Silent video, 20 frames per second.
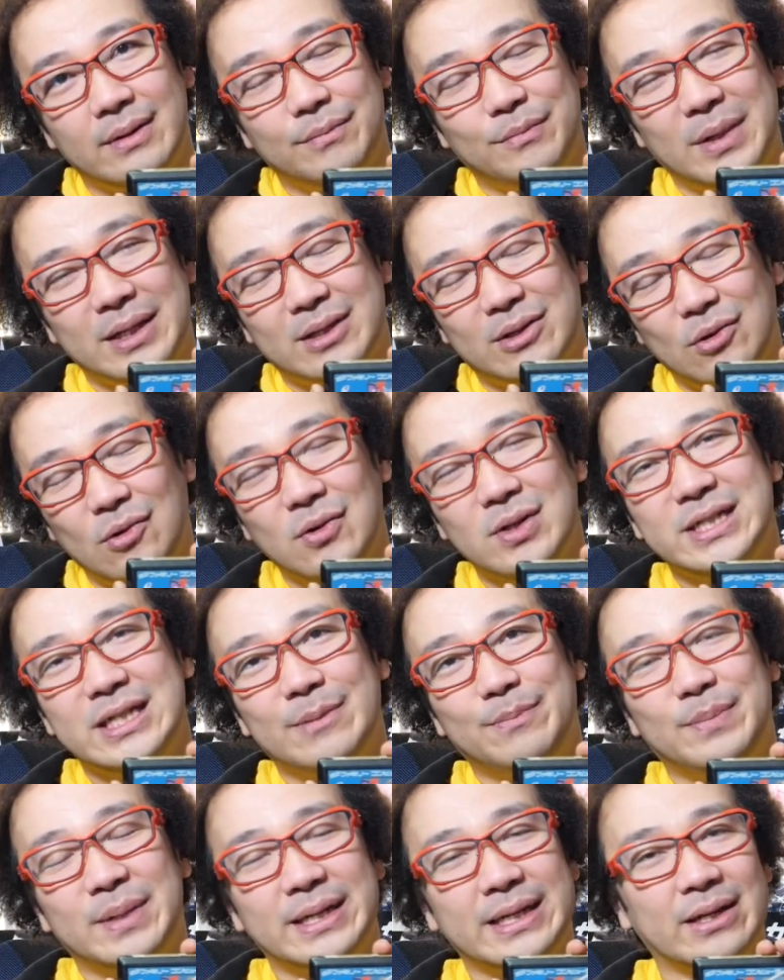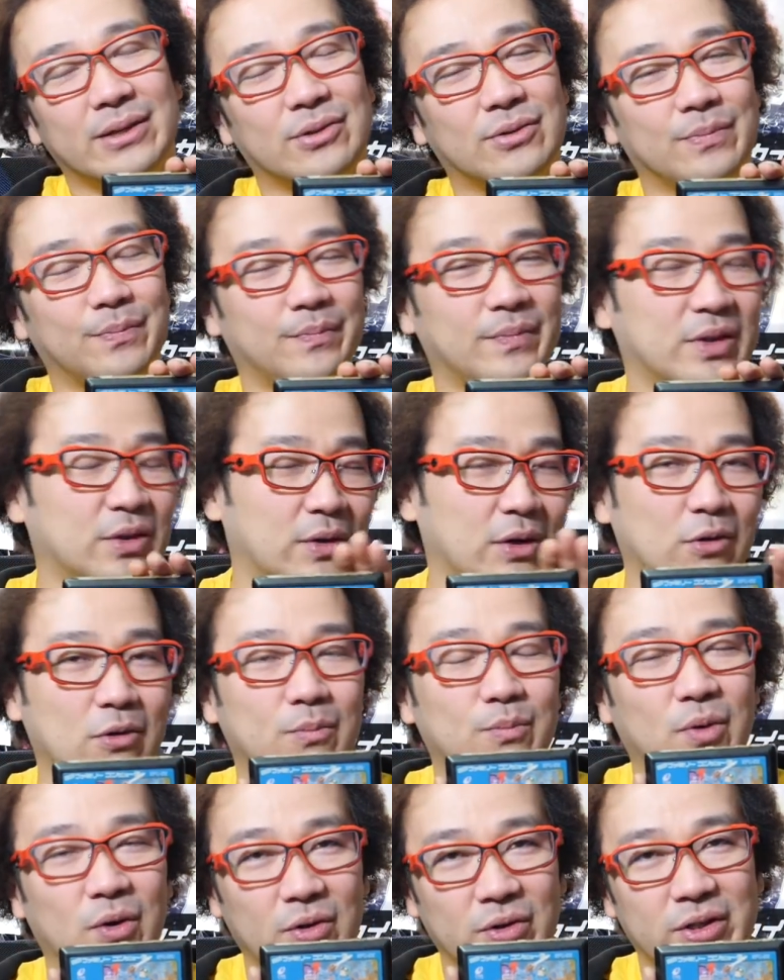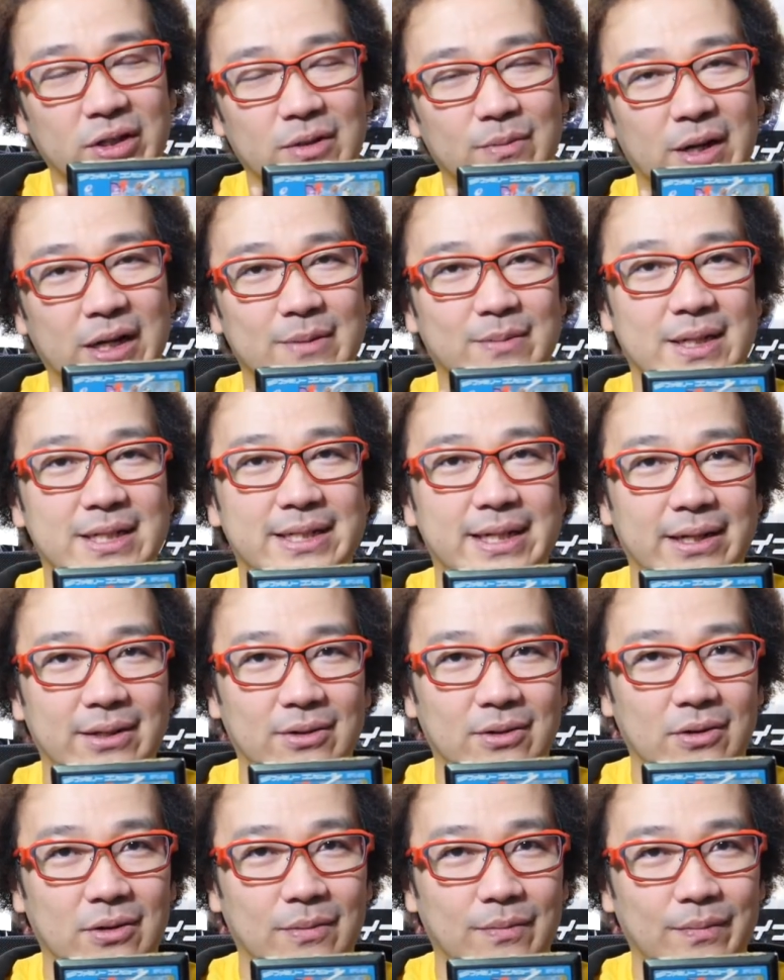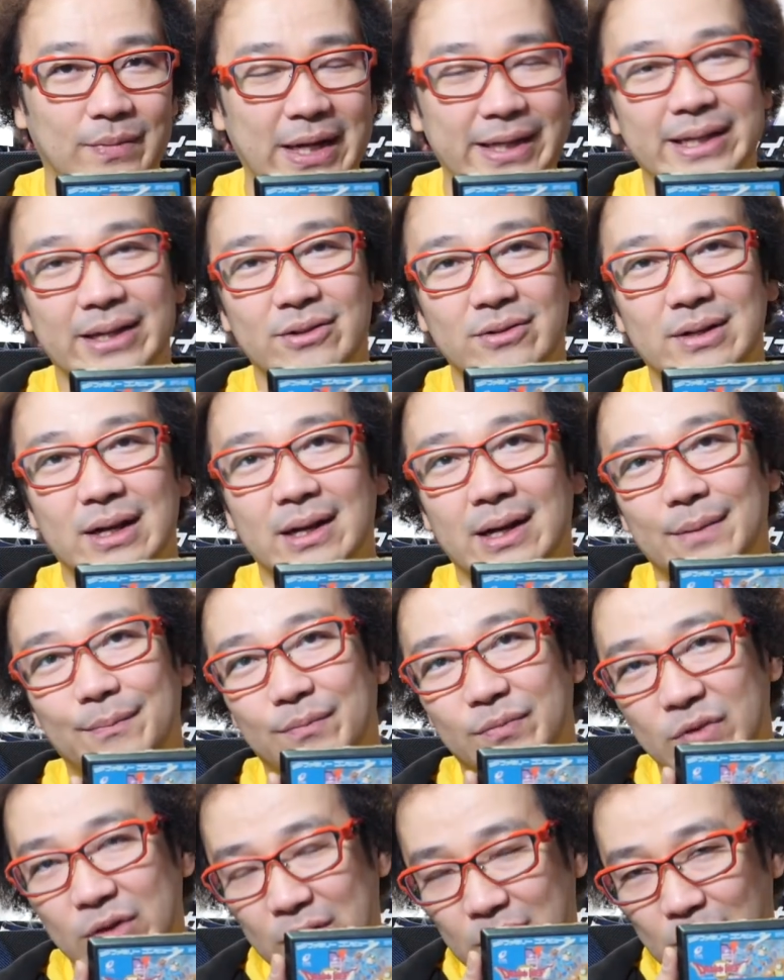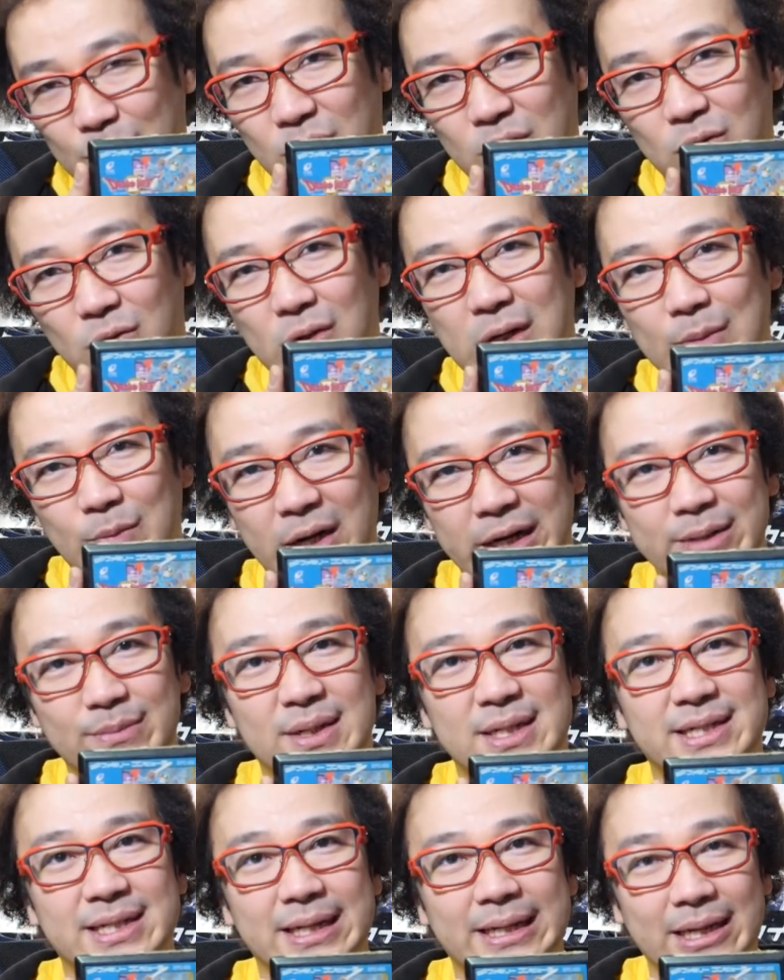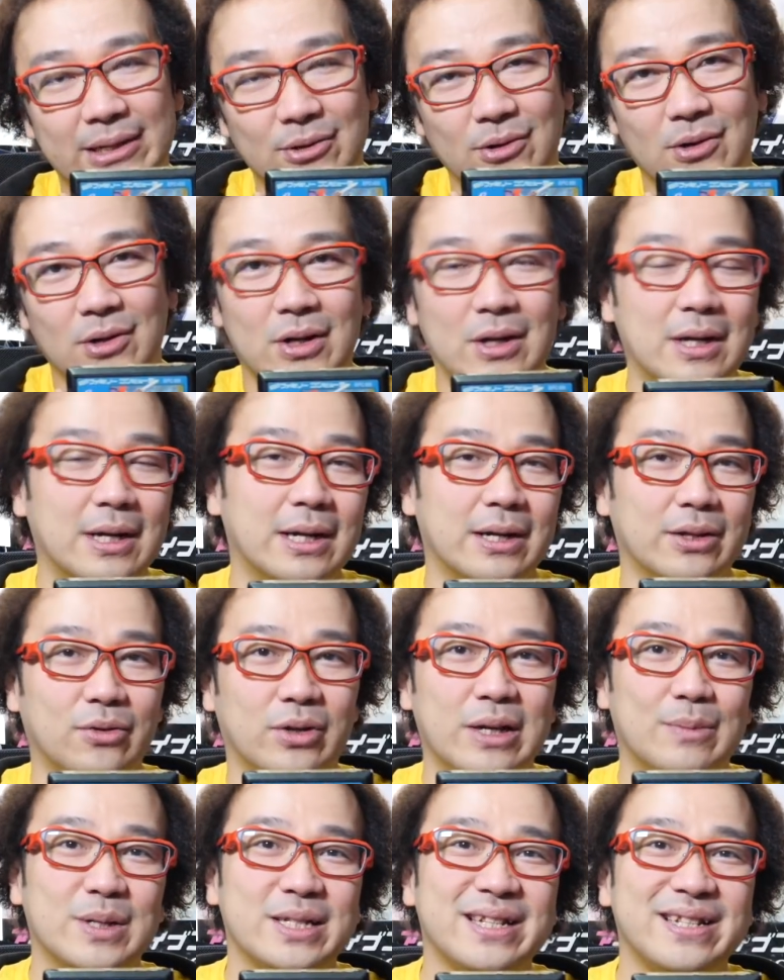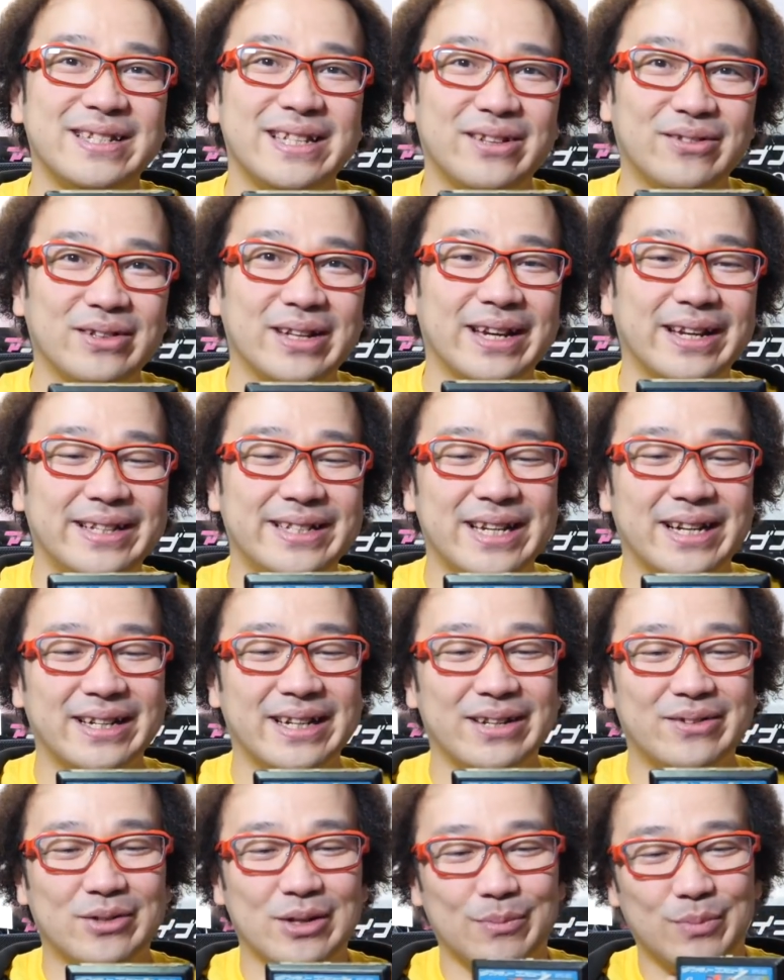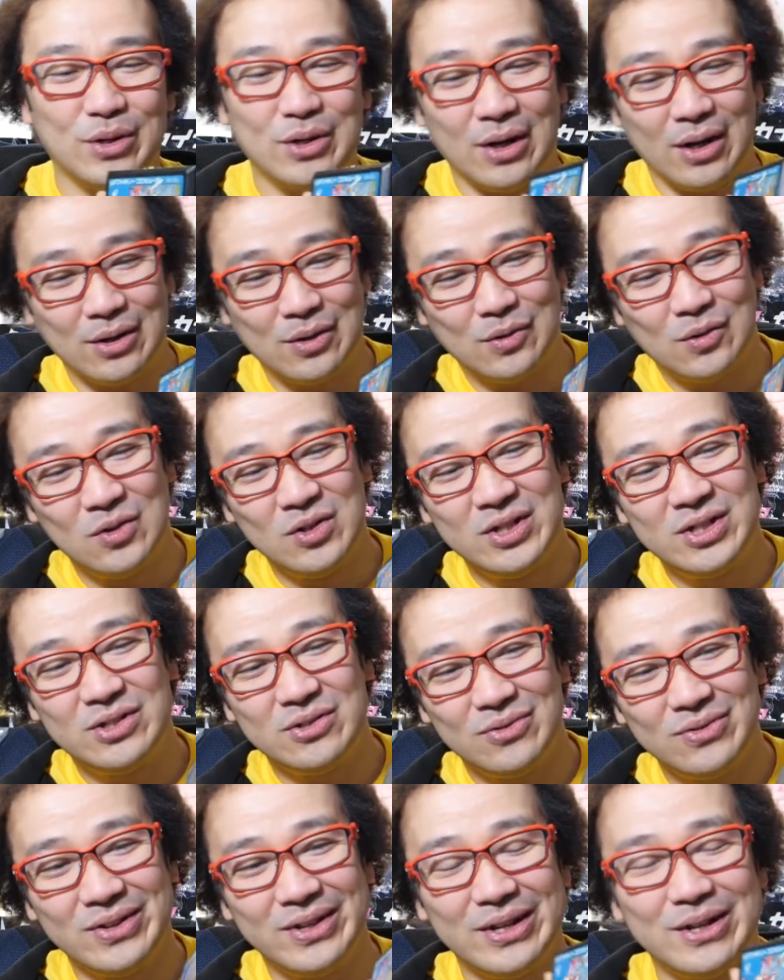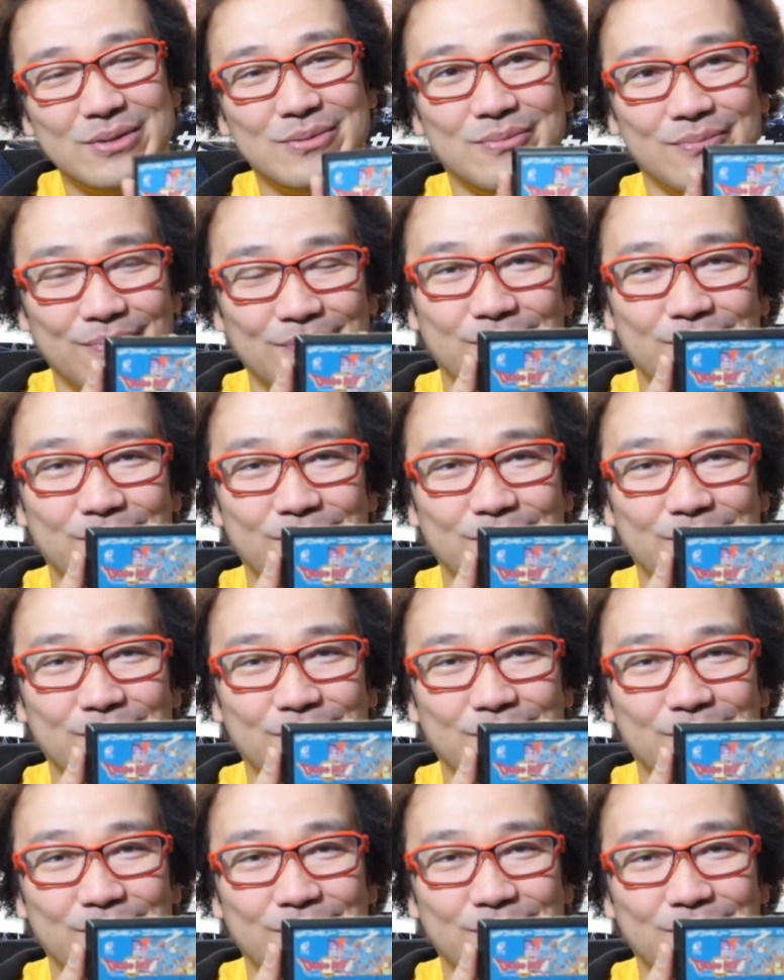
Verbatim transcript: まあ当時やっぱねドラゴンボールっていうのもありましたけど、あったというかドラゴンボール効果もありましたけど、鳥山先生のねジャケットやっぱかっこいいですよね。